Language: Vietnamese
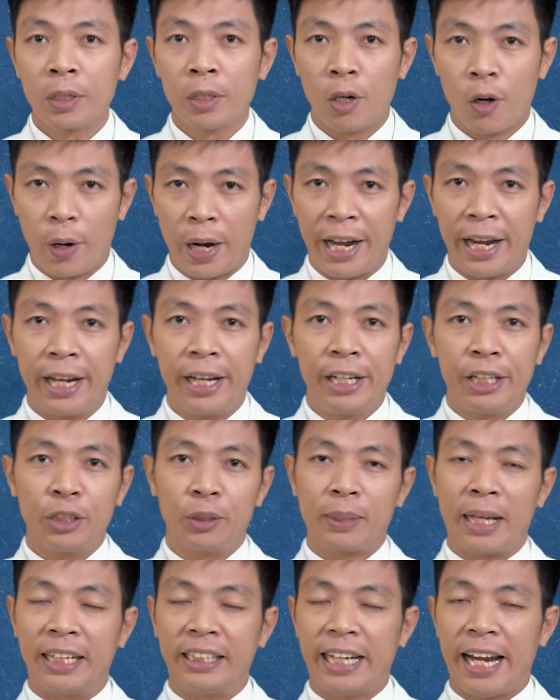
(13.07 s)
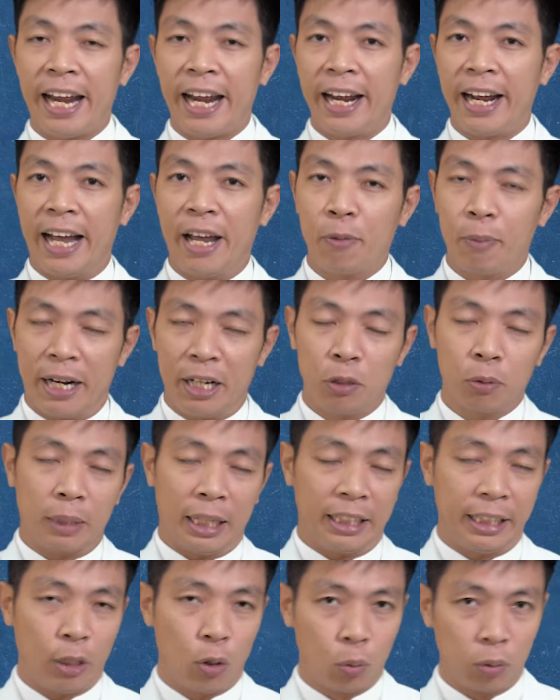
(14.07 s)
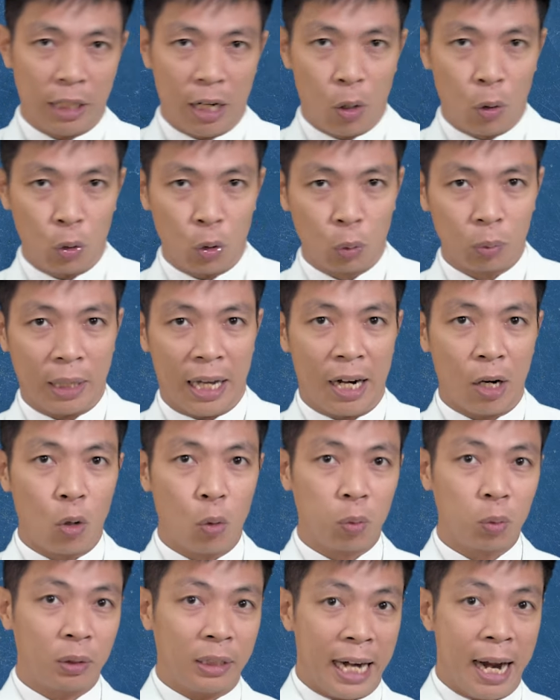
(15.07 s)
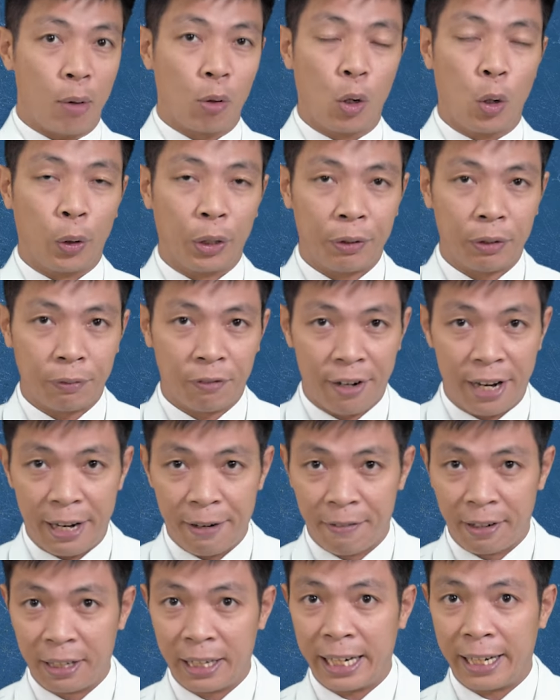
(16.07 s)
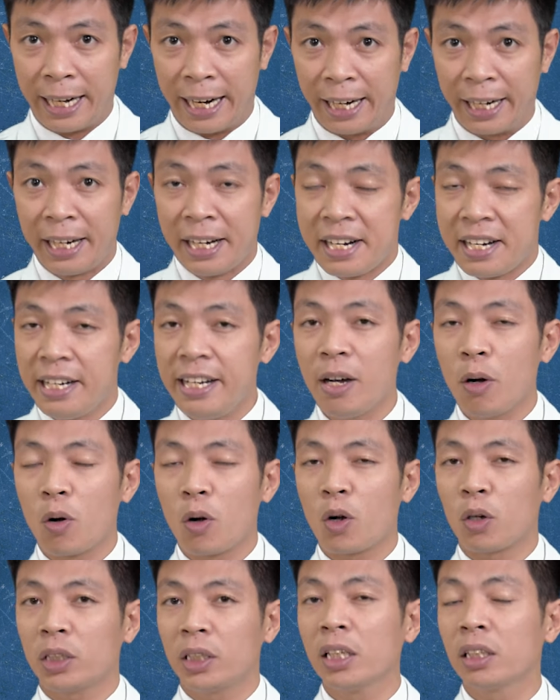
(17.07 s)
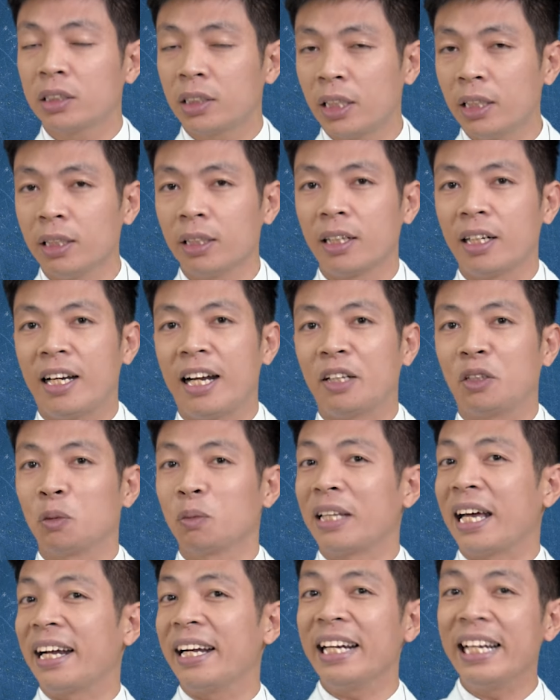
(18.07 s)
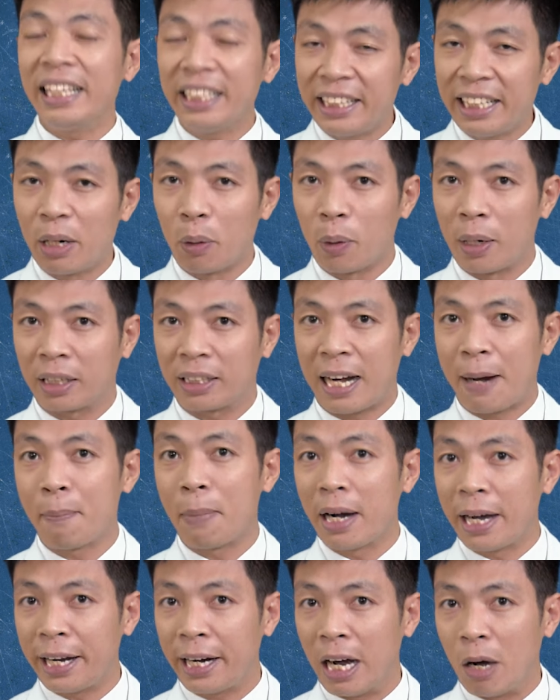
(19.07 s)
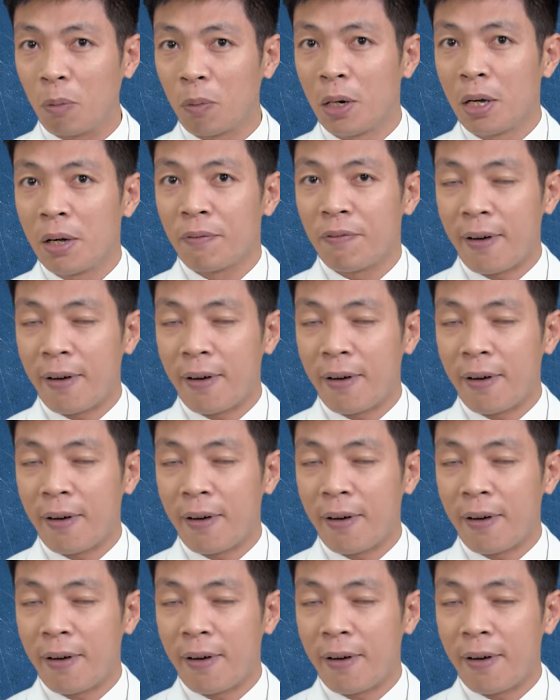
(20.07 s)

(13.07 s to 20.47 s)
Ok, chúng ta sẽ ngày hôm nay chúng ta sẽ cùng nhau chúng ta cùng trao đổi về vấn đề này Liệu có thực sự là chúng ta đi tiểu được ra mỡ hay không?